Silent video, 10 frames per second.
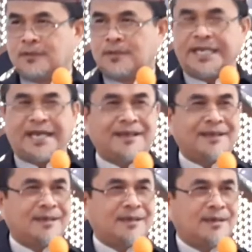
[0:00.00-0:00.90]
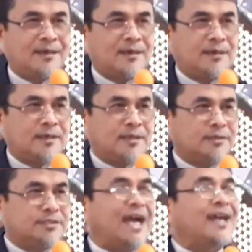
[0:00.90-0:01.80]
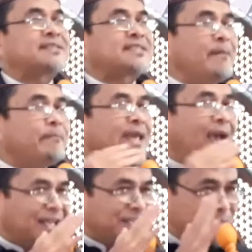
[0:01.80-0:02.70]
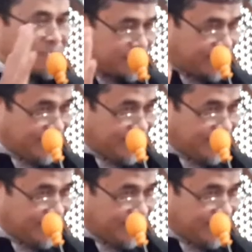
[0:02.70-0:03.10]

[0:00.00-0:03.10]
Ya, Jangan sampai hanya masjid